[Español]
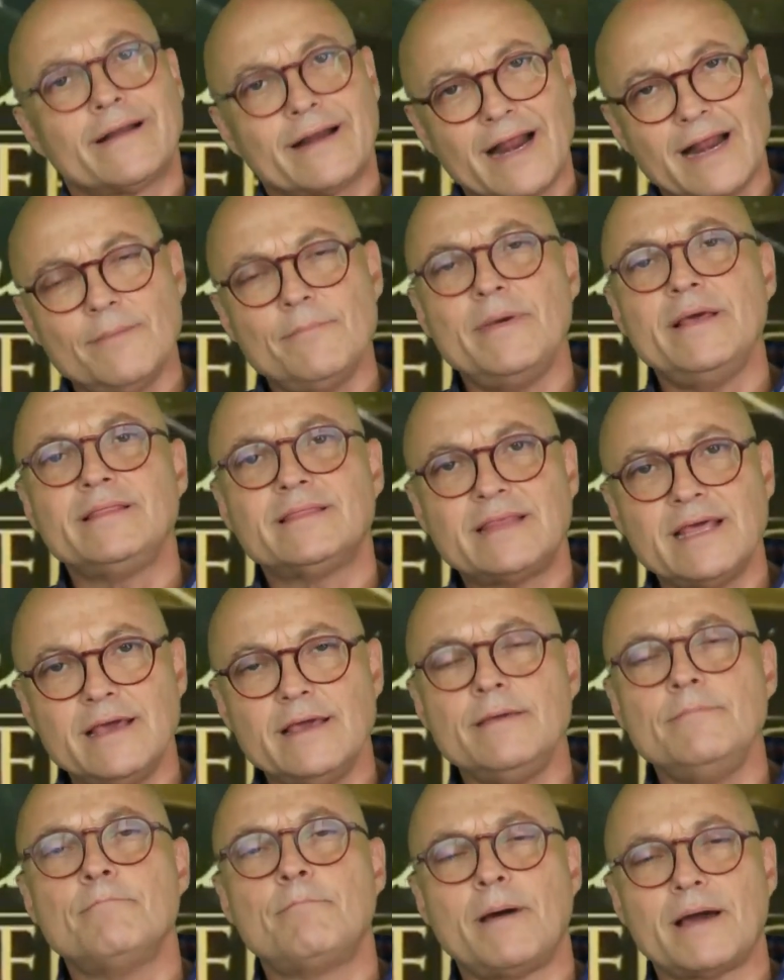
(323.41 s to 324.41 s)

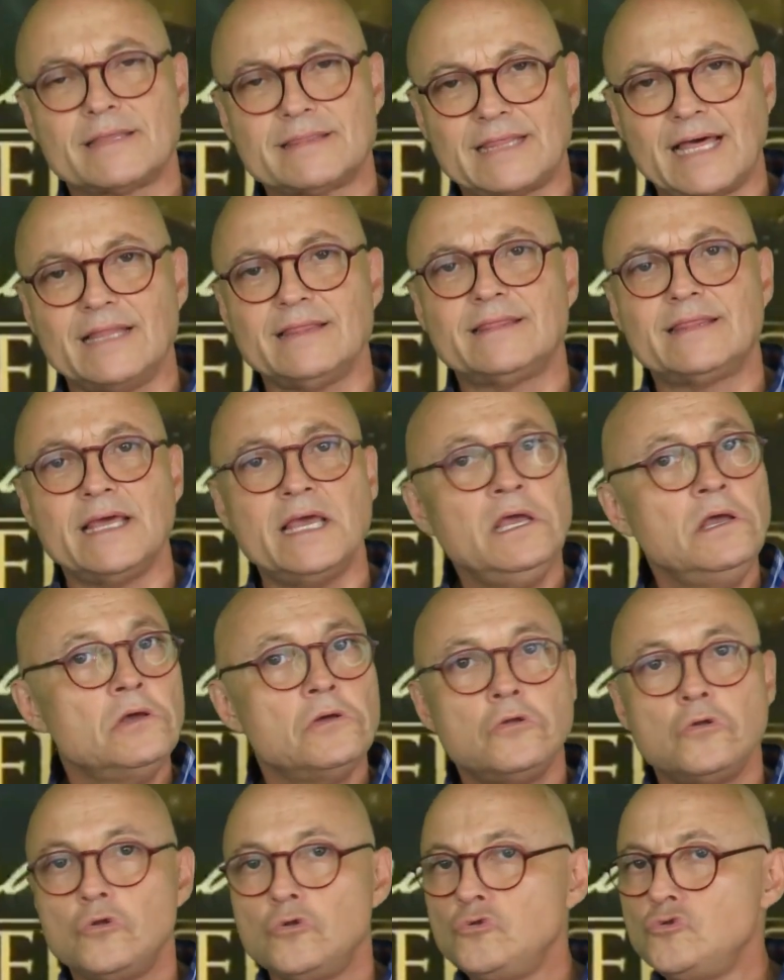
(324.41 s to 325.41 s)
Realmente impactante,
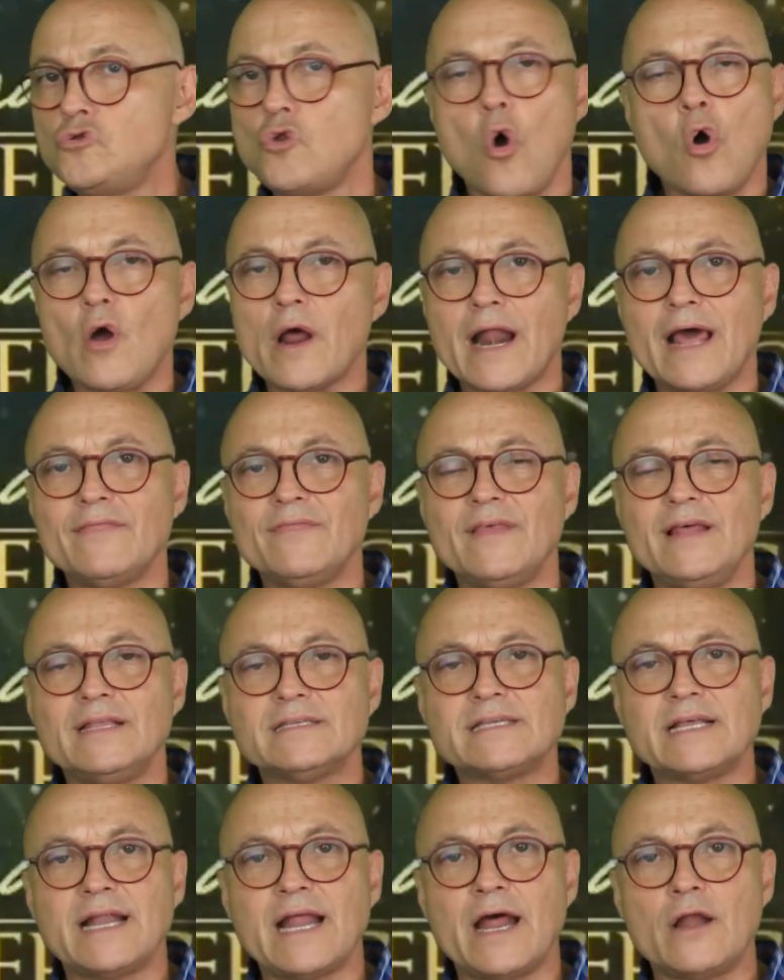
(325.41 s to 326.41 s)
no grande
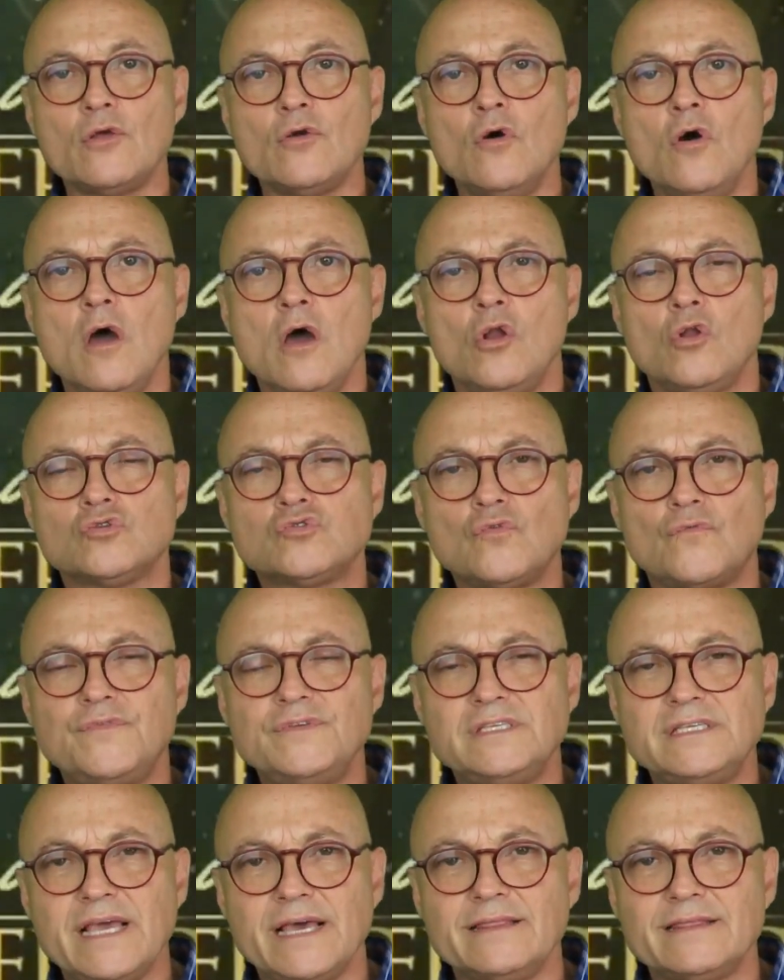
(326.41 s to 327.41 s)
el escenario, lo
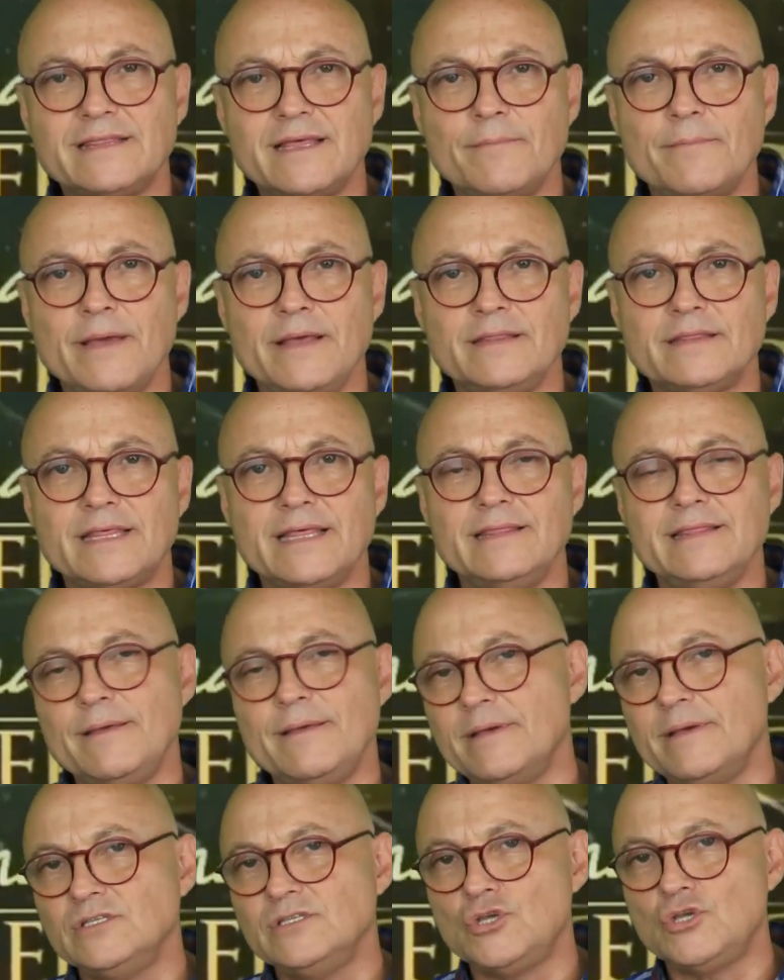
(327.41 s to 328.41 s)
suficientemente en
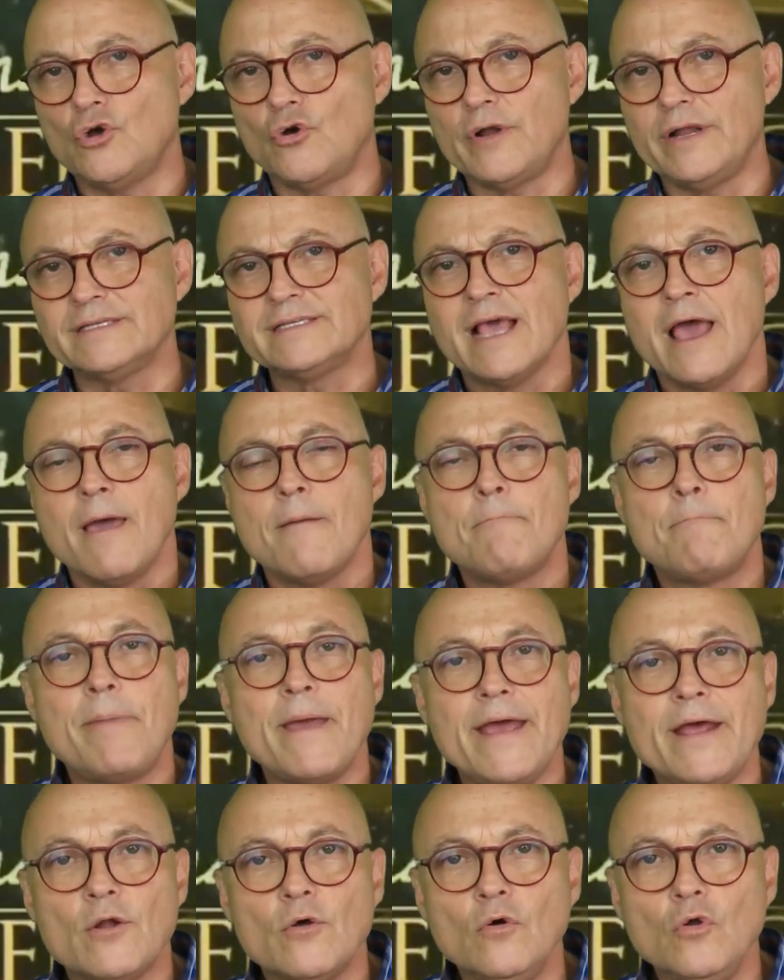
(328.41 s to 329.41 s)
dimensiones,
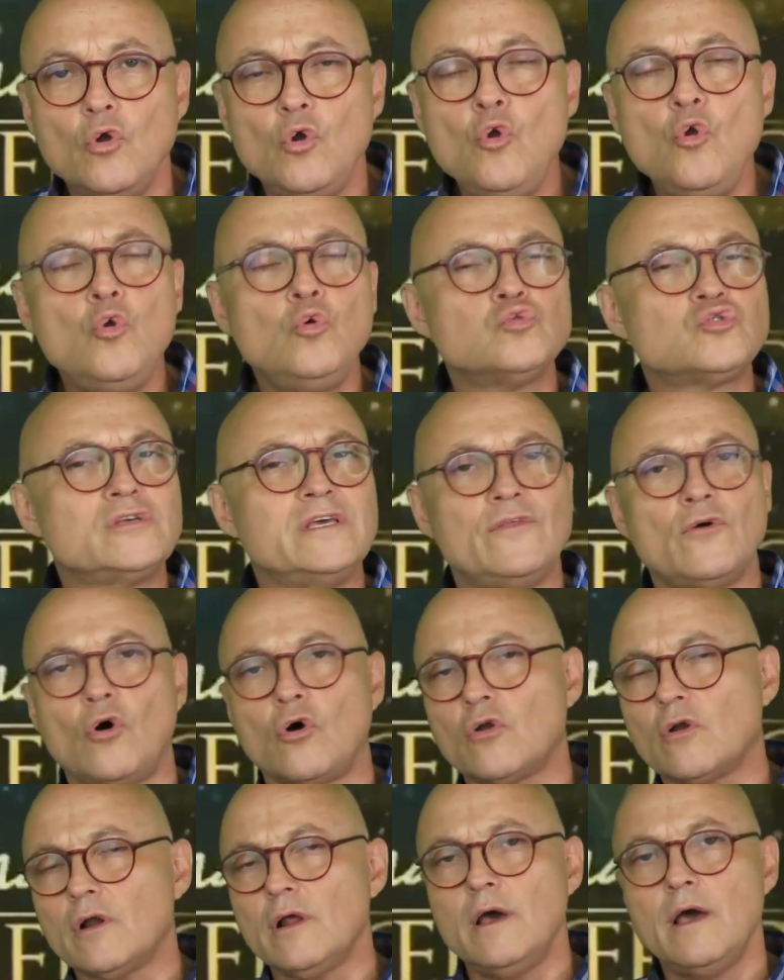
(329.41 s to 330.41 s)
pero
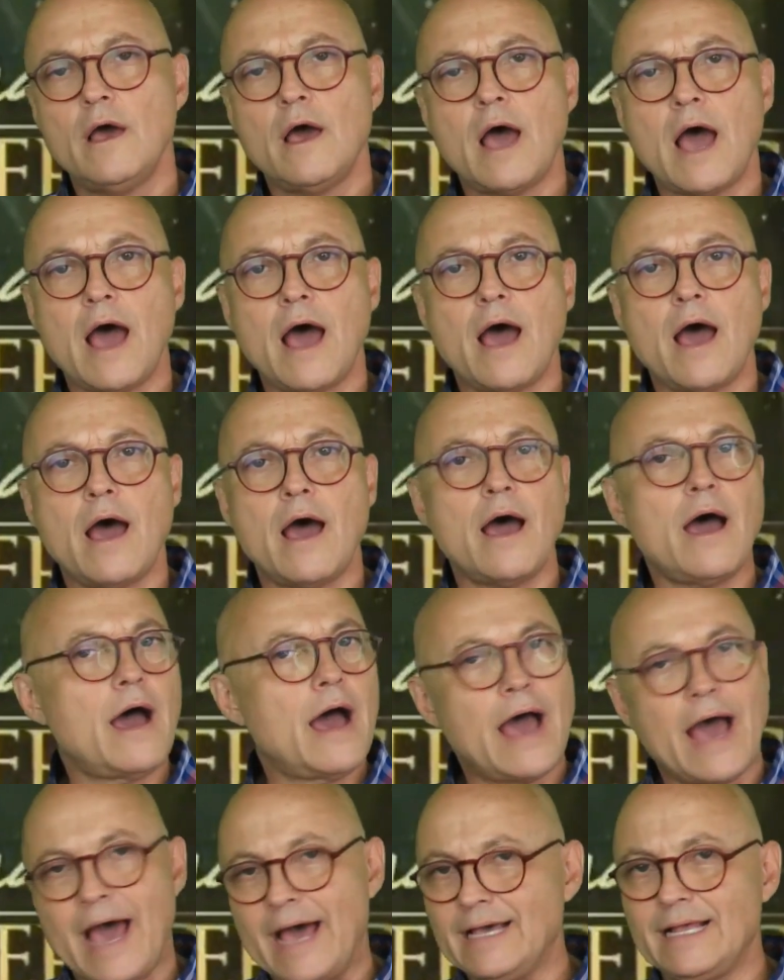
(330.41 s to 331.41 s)
lucidor
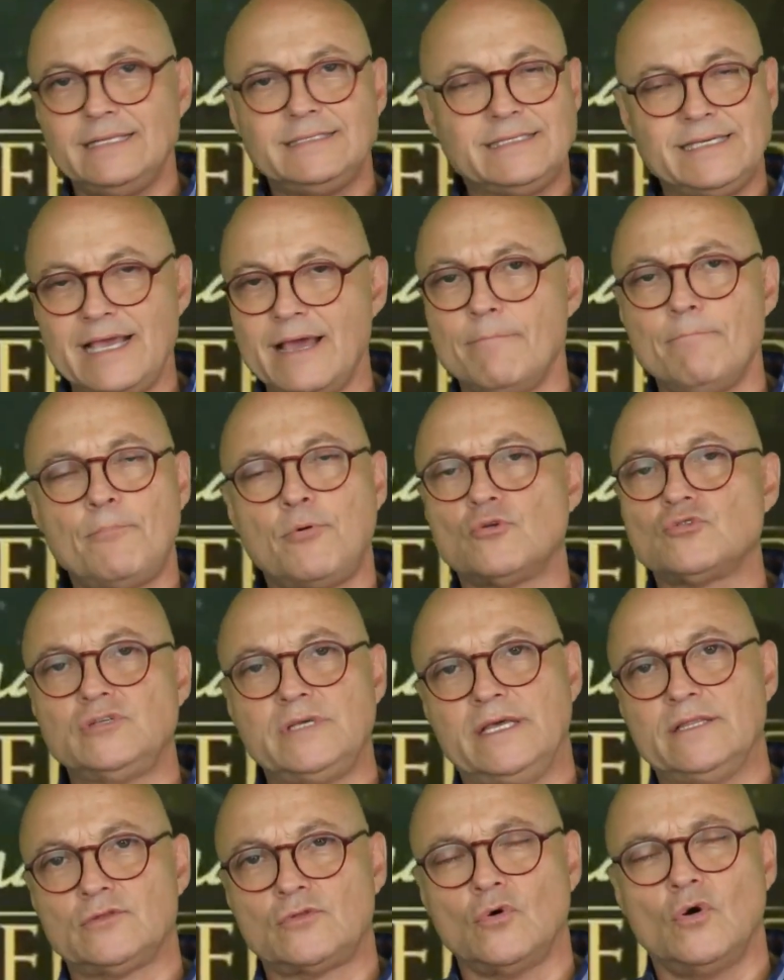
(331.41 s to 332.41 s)
al
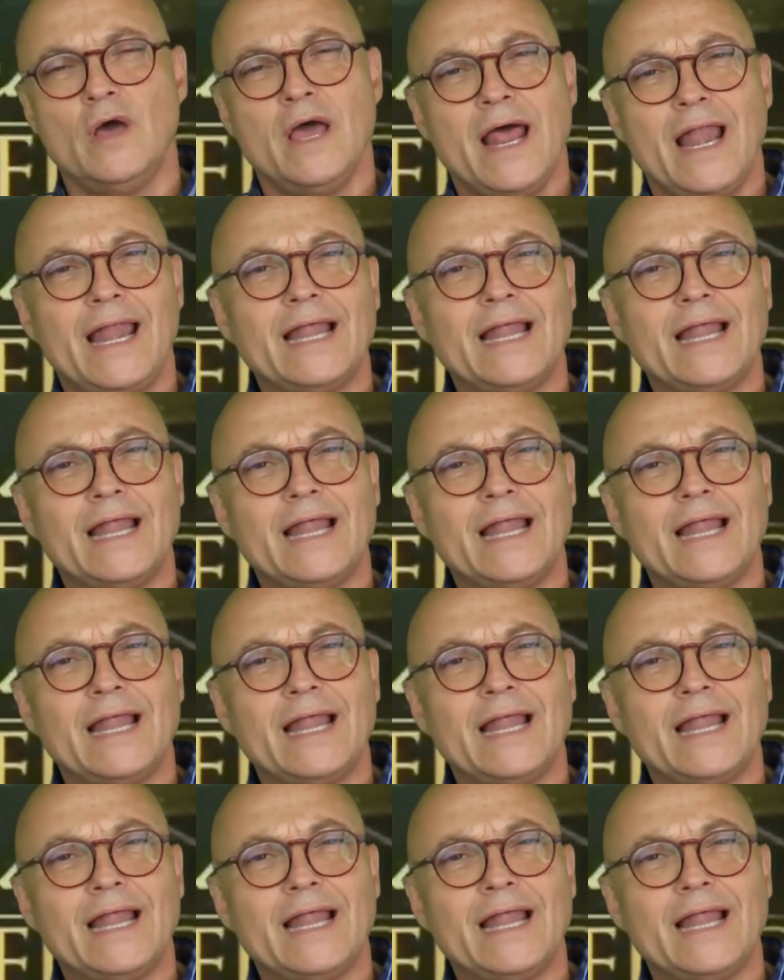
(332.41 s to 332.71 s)
100%.